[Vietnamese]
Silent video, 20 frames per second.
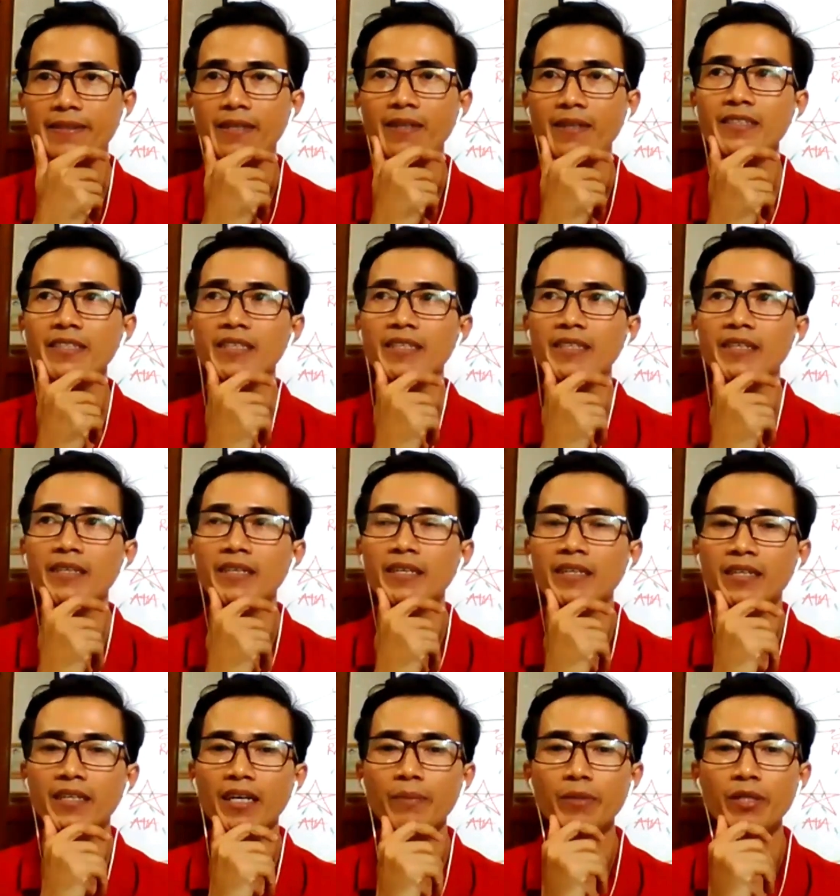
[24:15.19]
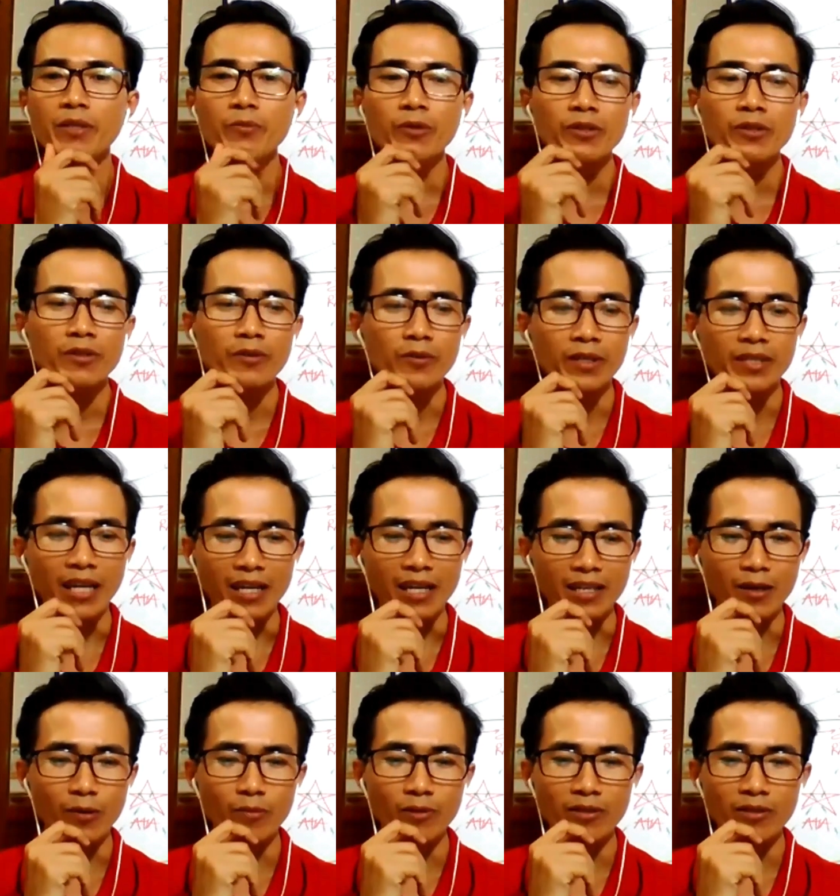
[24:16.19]
đó gì cái bí quyết của người
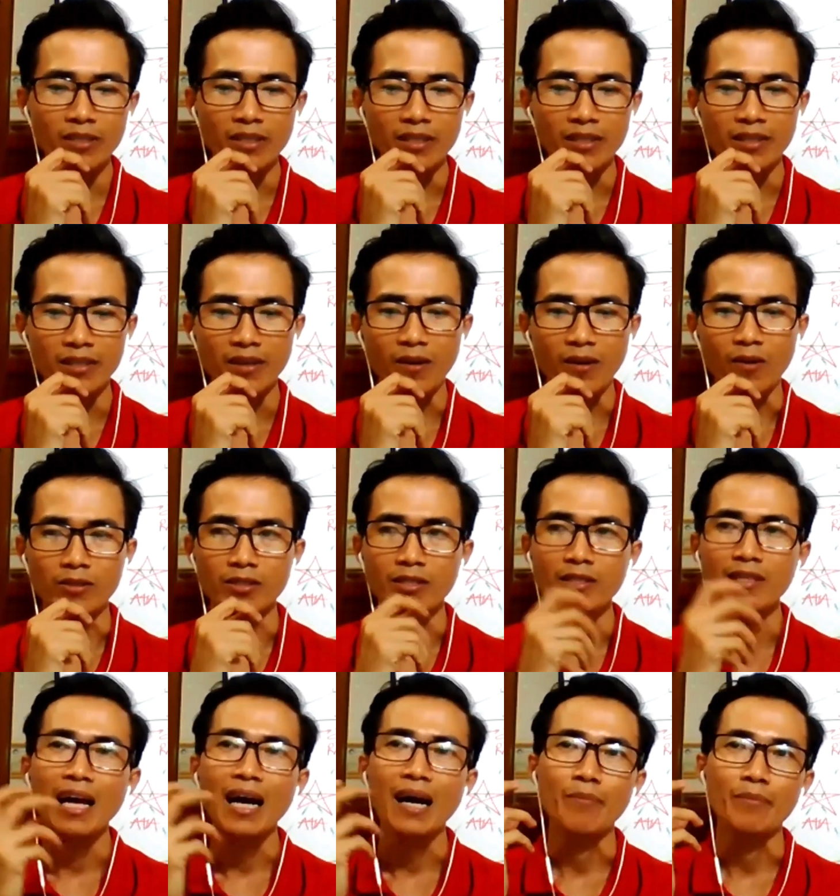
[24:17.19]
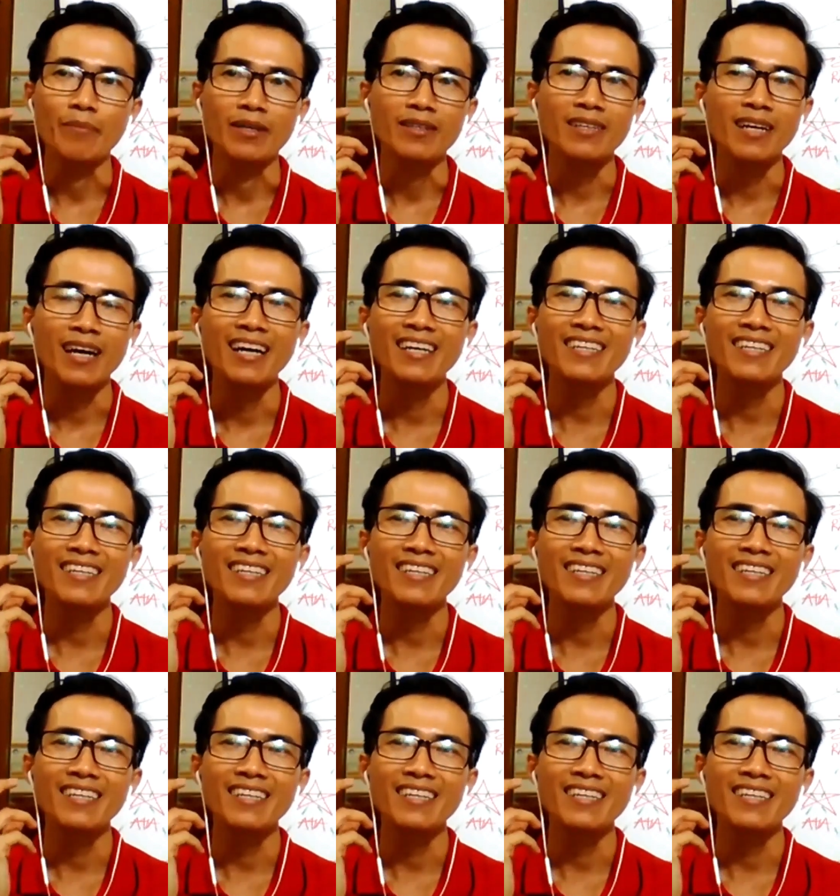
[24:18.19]
thành công đó gì họ chỉ làm những